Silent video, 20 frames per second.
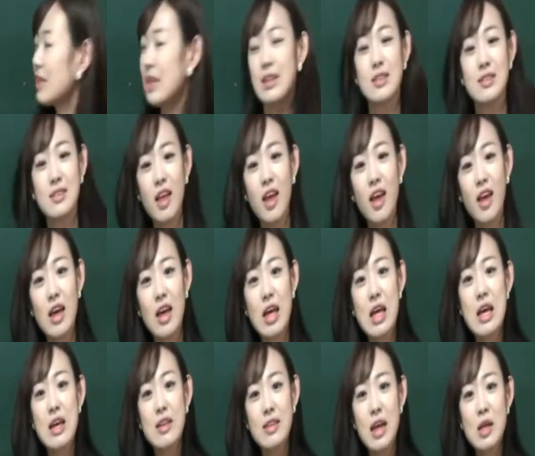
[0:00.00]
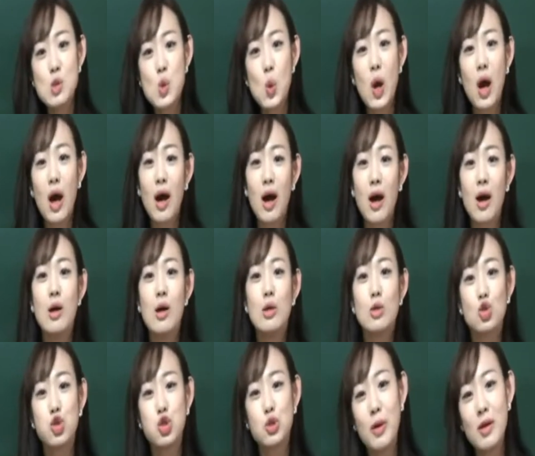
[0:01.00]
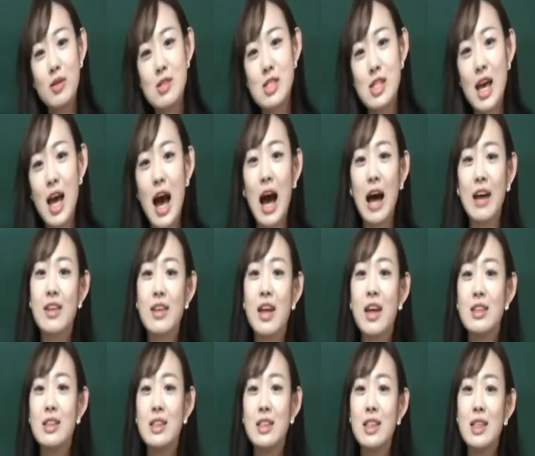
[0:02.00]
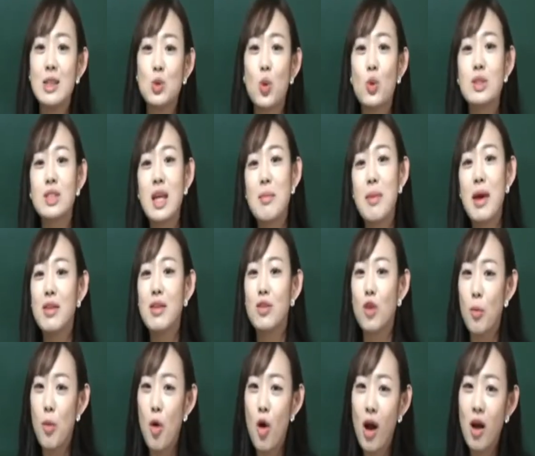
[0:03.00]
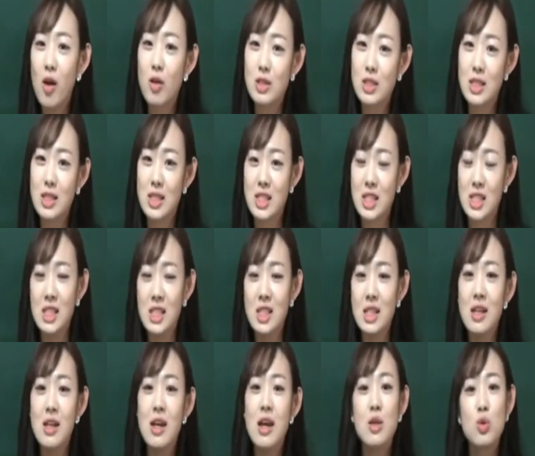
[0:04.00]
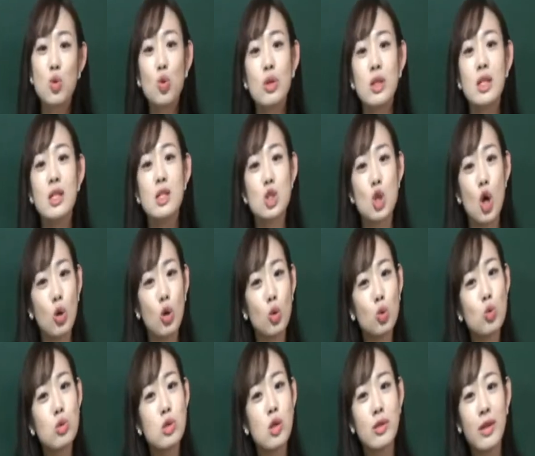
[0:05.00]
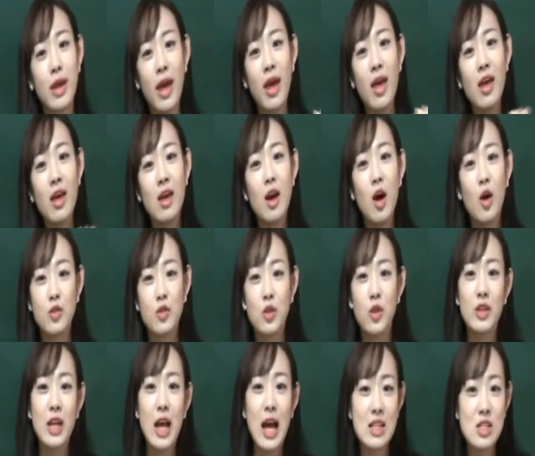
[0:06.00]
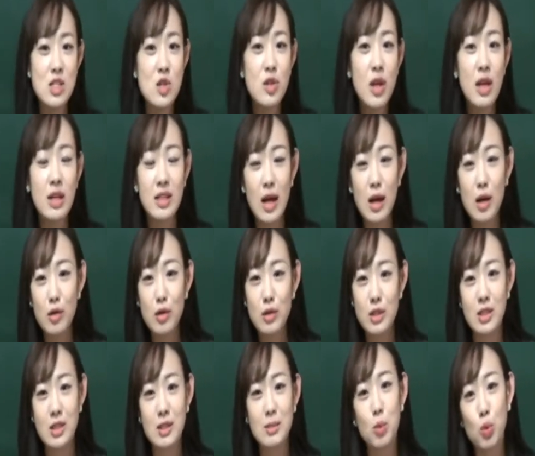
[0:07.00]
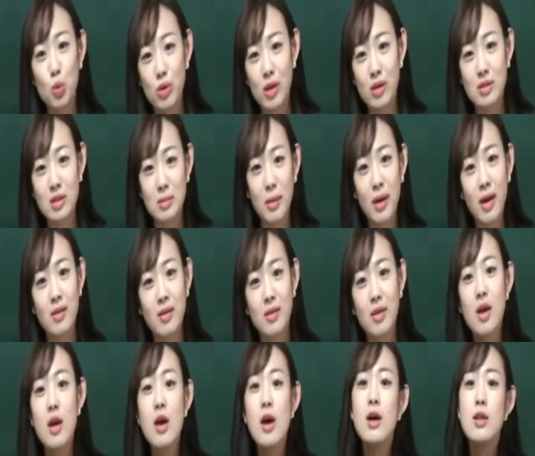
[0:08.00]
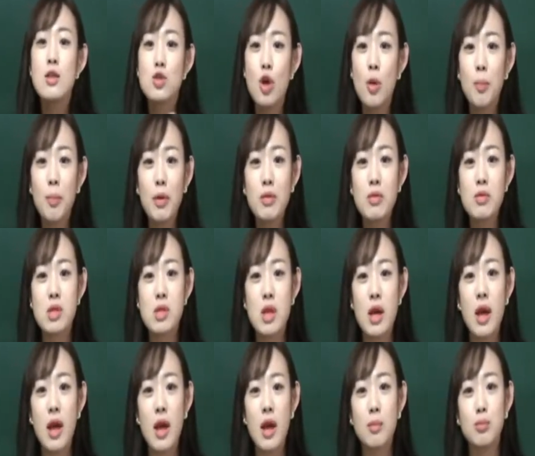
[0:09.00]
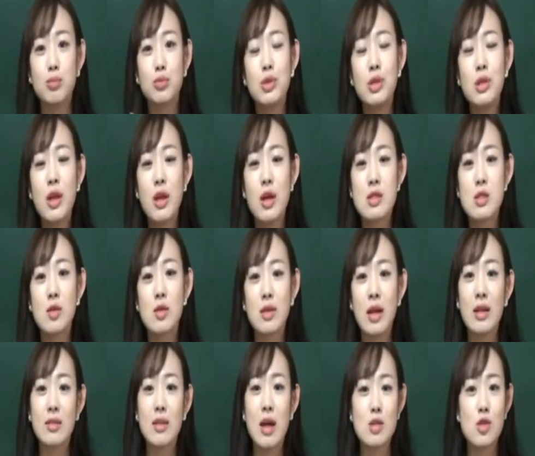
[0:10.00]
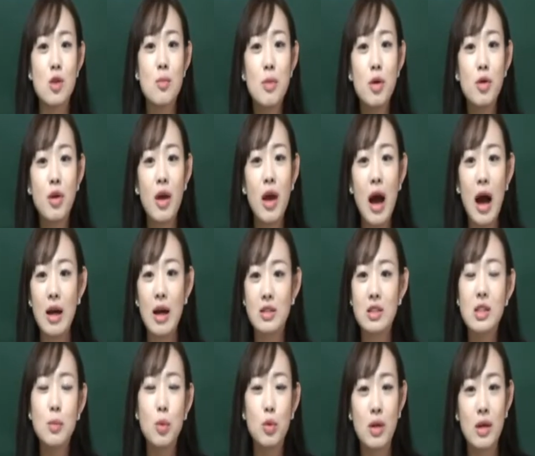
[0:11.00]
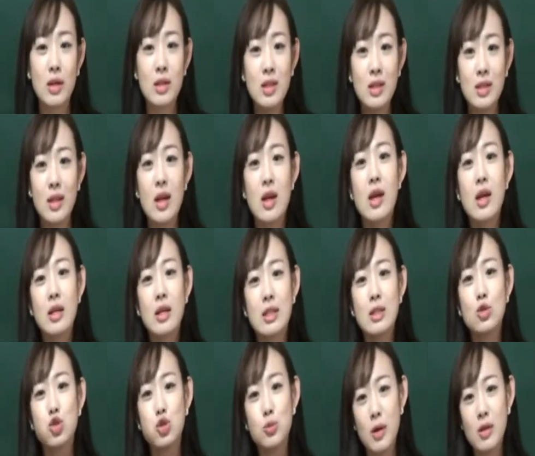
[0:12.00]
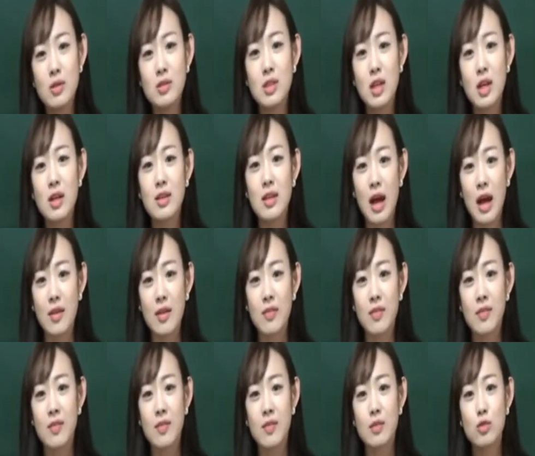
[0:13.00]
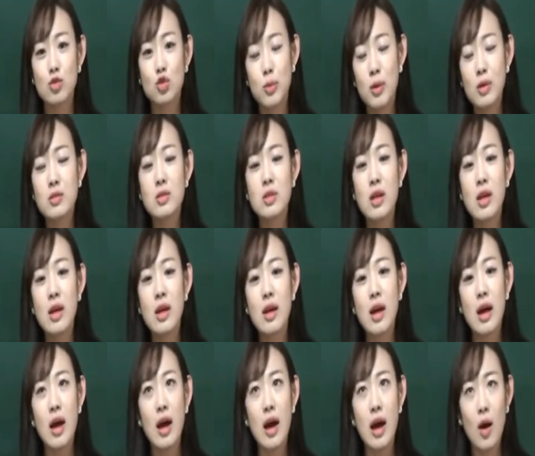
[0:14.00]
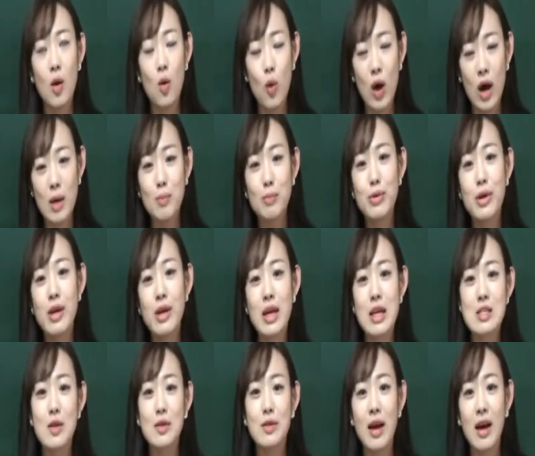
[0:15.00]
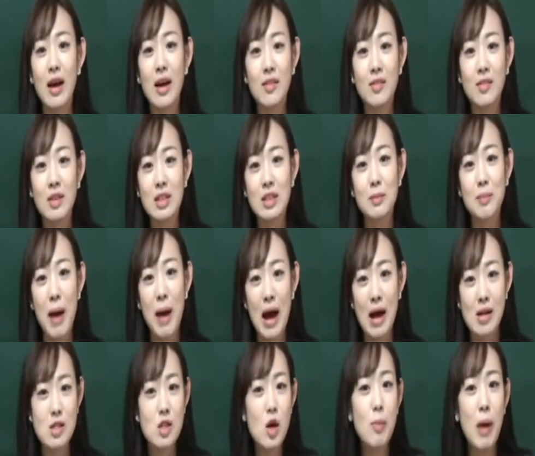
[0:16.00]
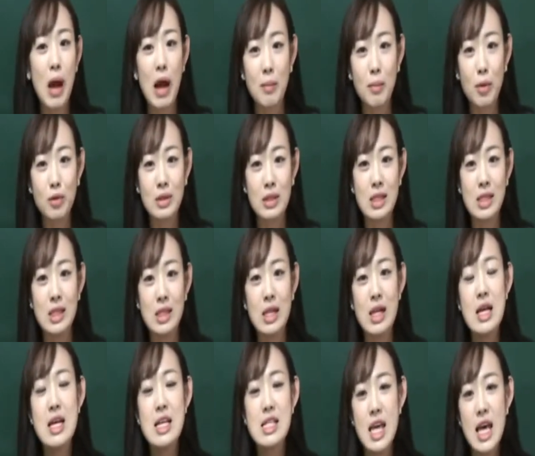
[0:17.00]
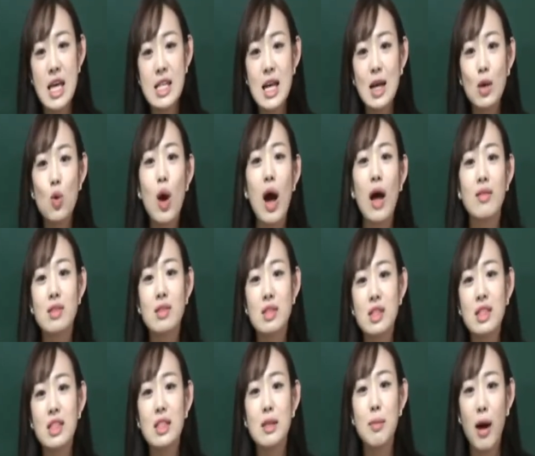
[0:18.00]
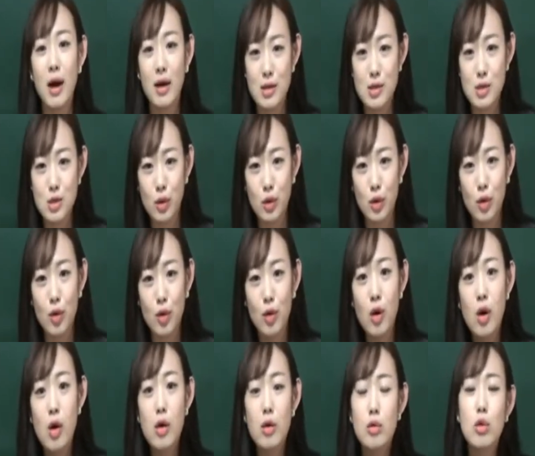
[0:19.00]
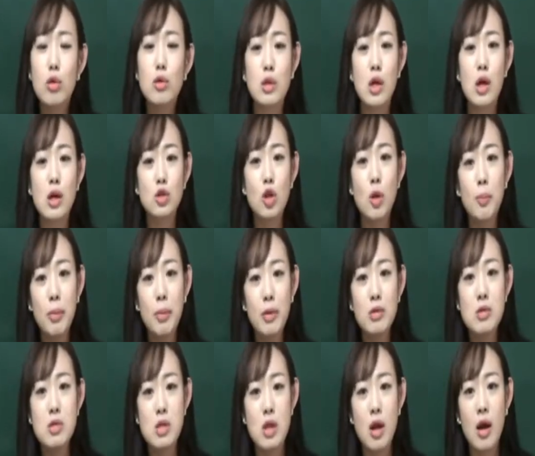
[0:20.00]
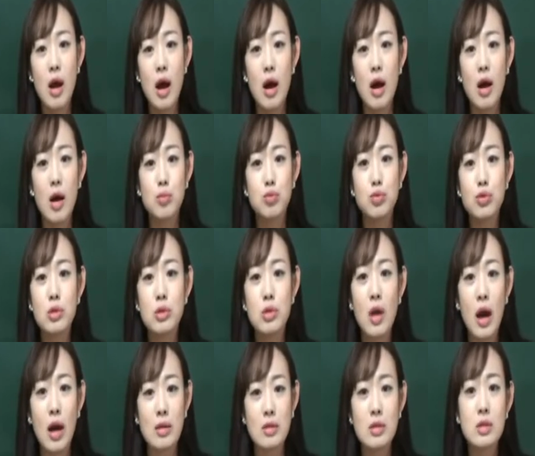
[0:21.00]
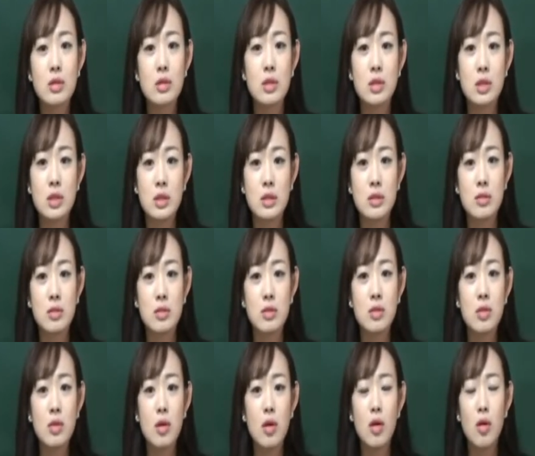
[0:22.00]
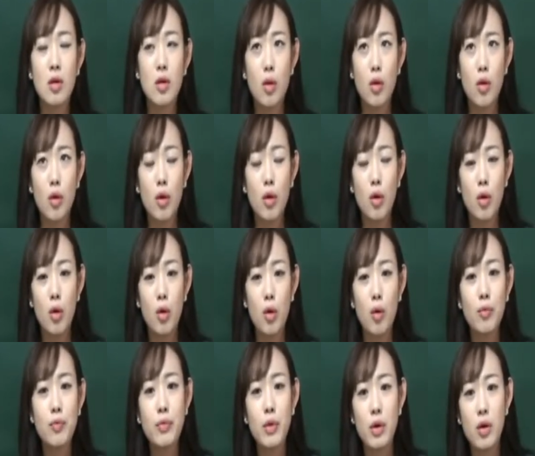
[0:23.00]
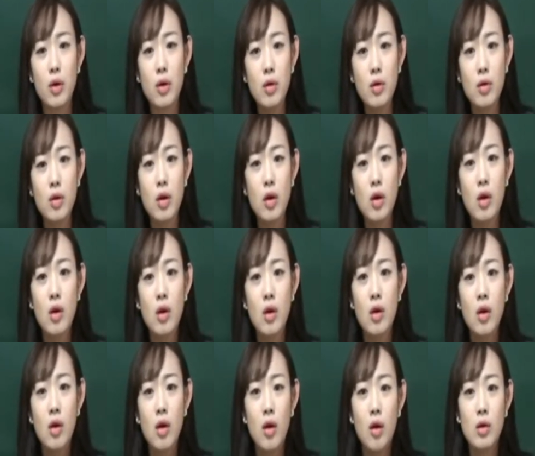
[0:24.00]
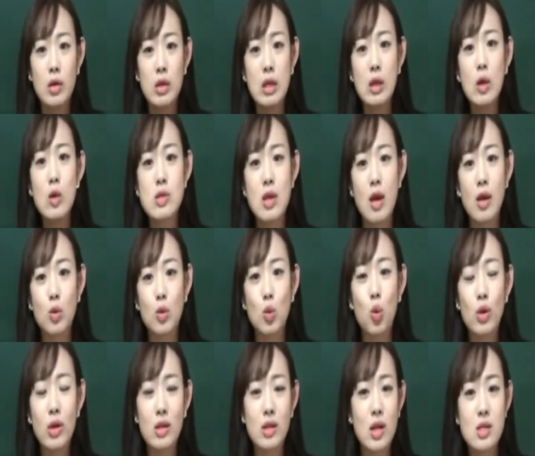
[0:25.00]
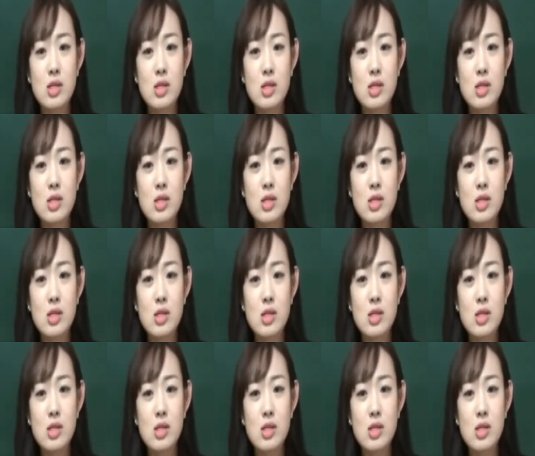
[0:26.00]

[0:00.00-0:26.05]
근데 태조가 두 번째 아내의 속셈에 넘어간 것인지 또는 정도전에 어떤 간청에 의한 것인지 모르겠지만 첫 번째 부인에게서 난 다섯 명의 아들보다는 그 두 번째 난 두 번째 와이프에게서 난 그 방석 방번을 세자로 앉히기를 바랬어요. 그러자 첫 번째 부인의 아들들은 어때요? 이것에 동의를